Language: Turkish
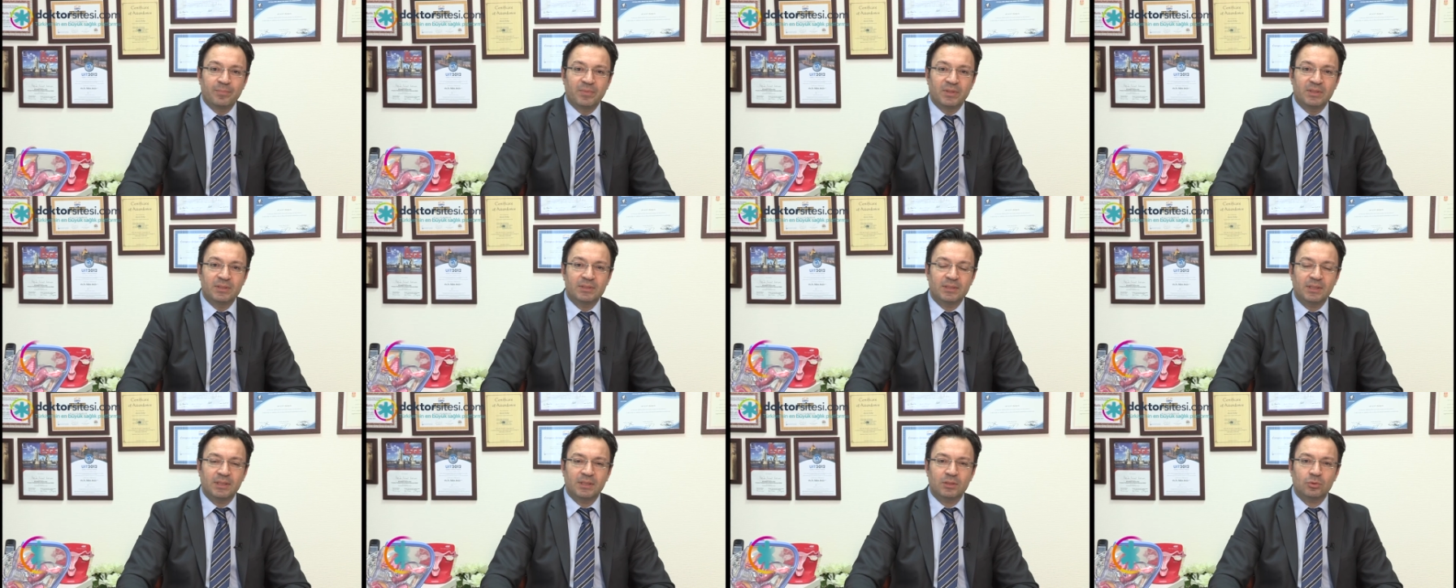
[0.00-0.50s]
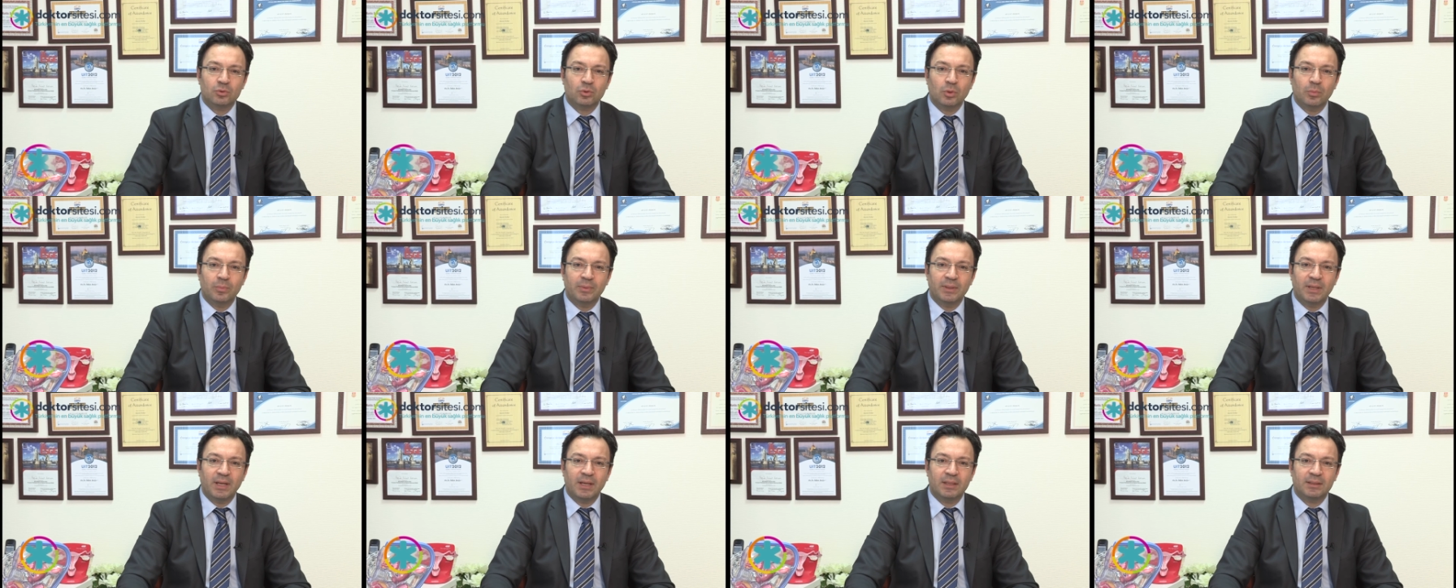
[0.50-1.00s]

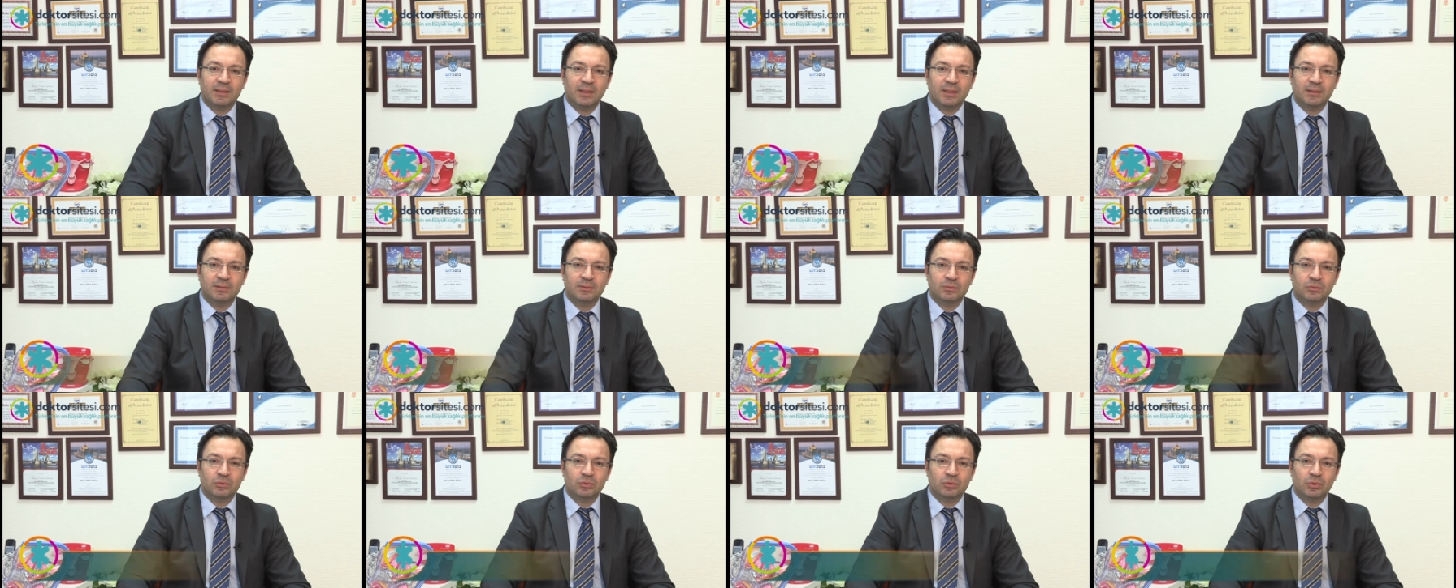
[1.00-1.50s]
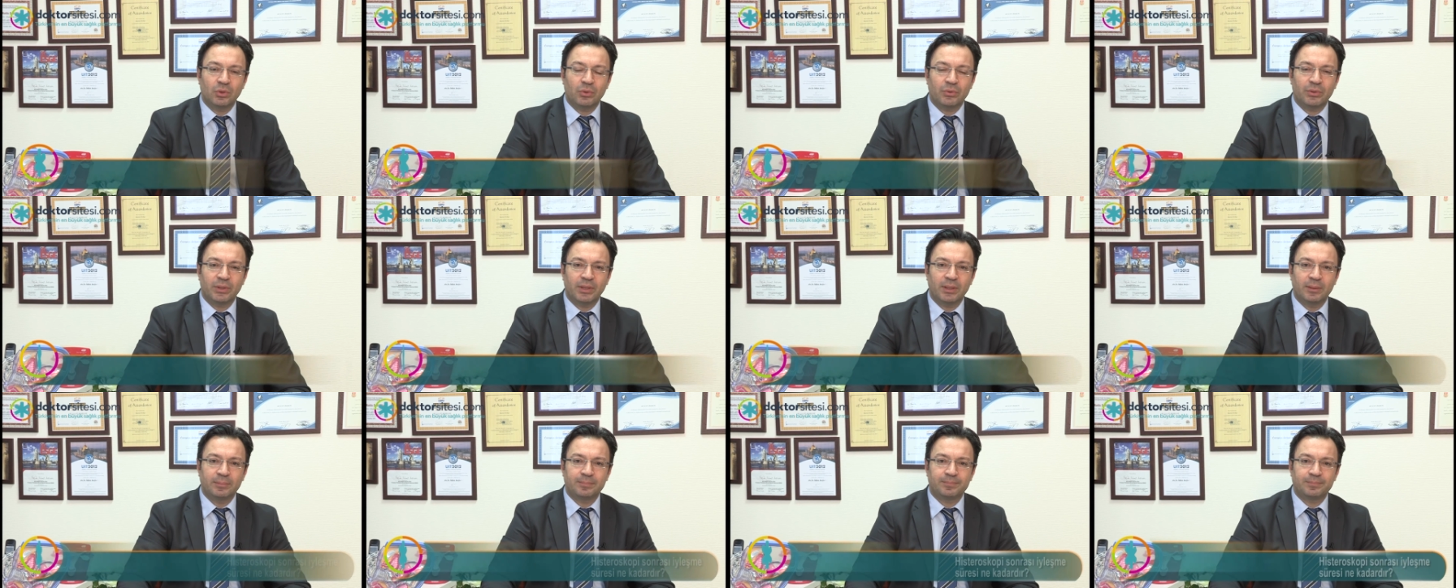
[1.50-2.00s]
Histereskopilerden
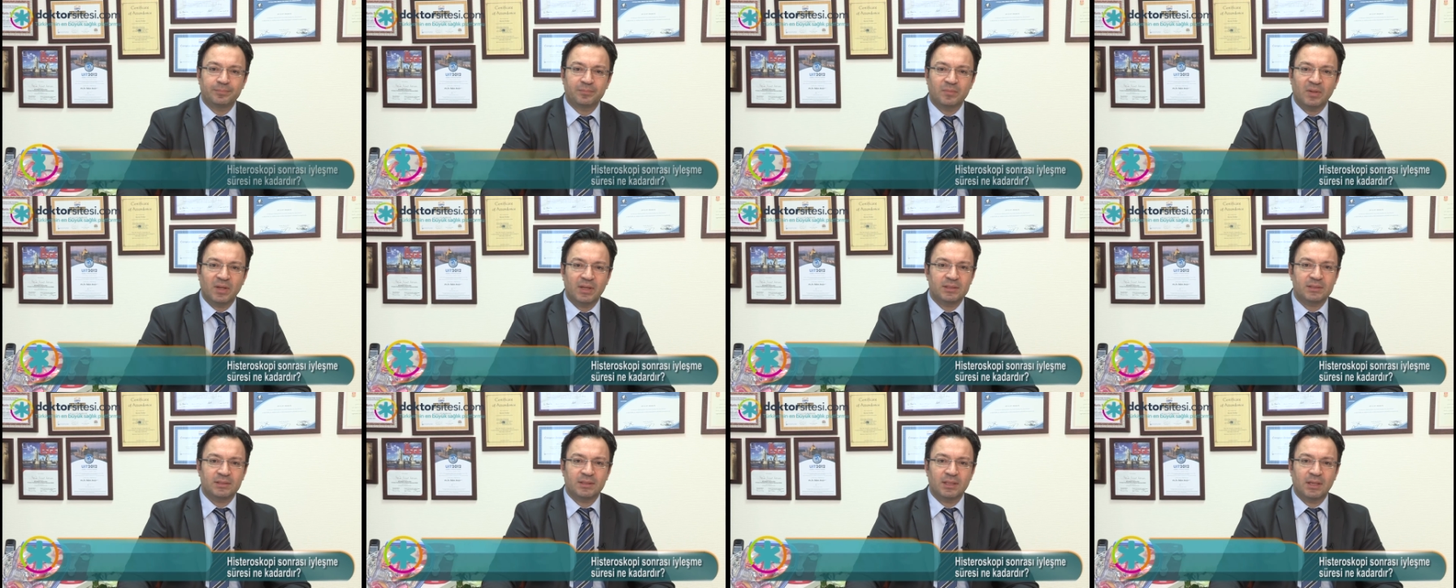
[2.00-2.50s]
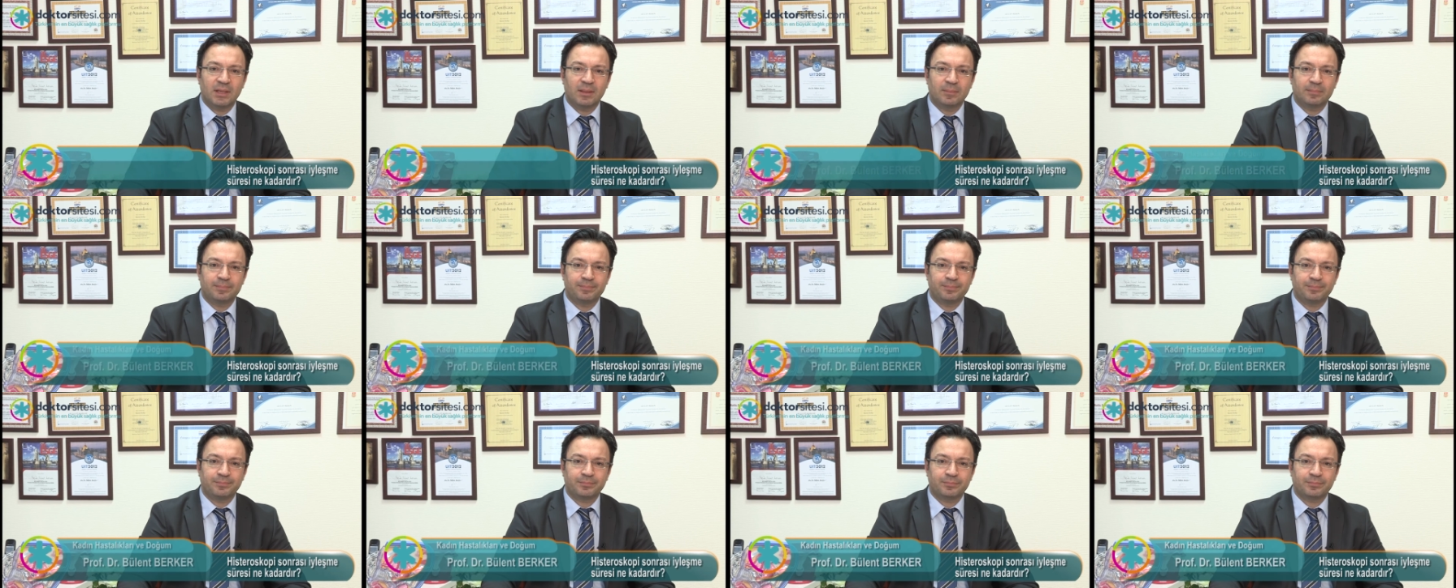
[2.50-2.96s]
sonra hasta